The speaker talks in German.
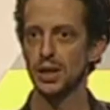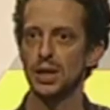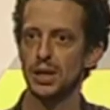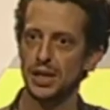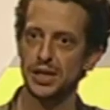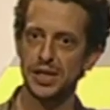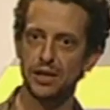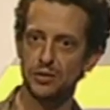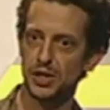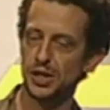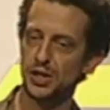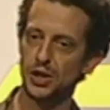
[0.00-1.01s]
Und
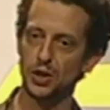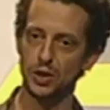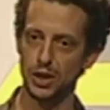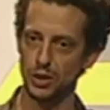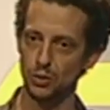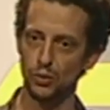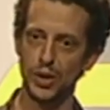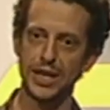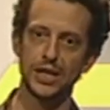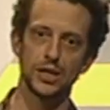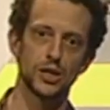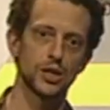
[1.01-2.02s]
als die
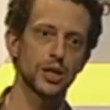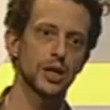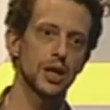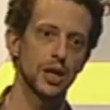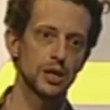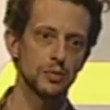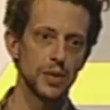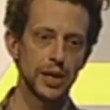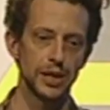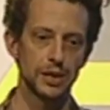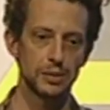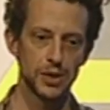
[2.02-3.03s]
AIDS-Krise
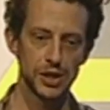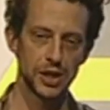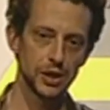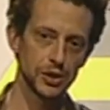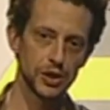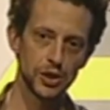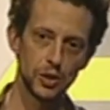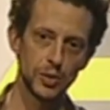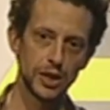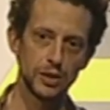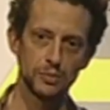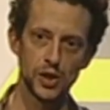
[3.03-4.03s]
in San
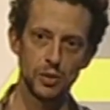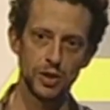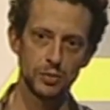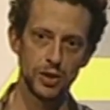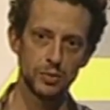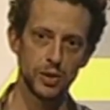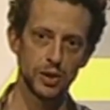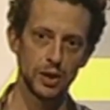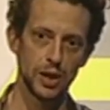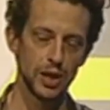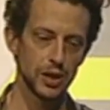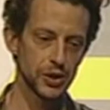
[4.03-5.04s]
Francisco ausgebrochen ist,